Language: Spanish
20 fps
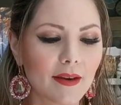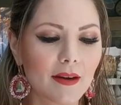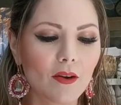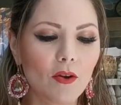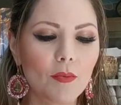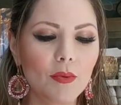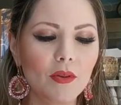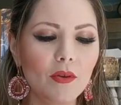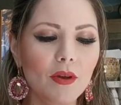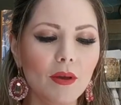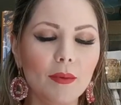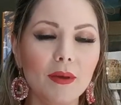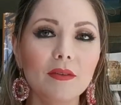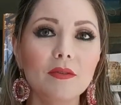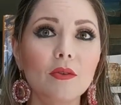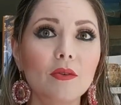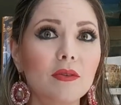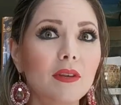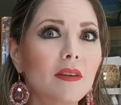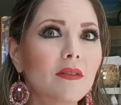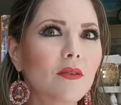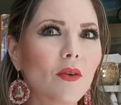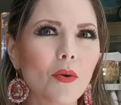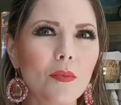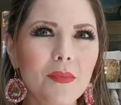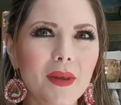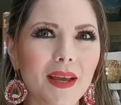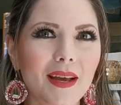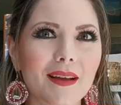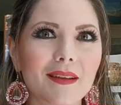Te recomiendo que veas cosas
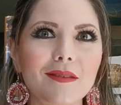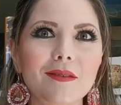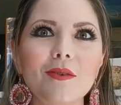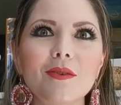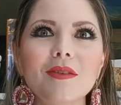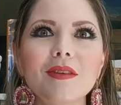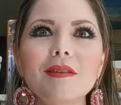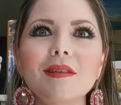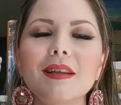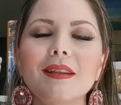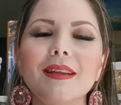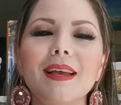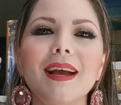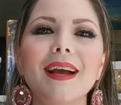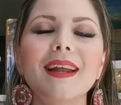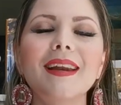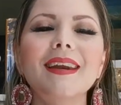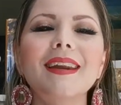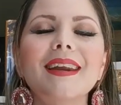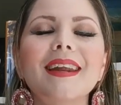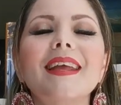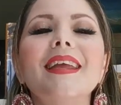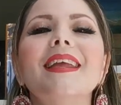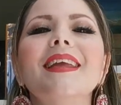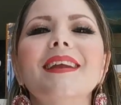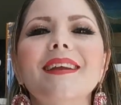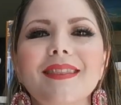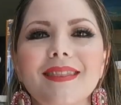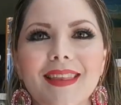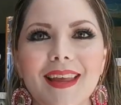cómicas, cosas que te hagan
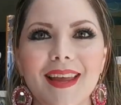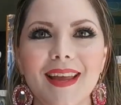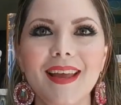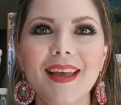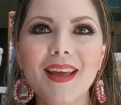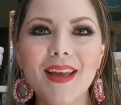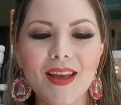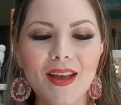reírte,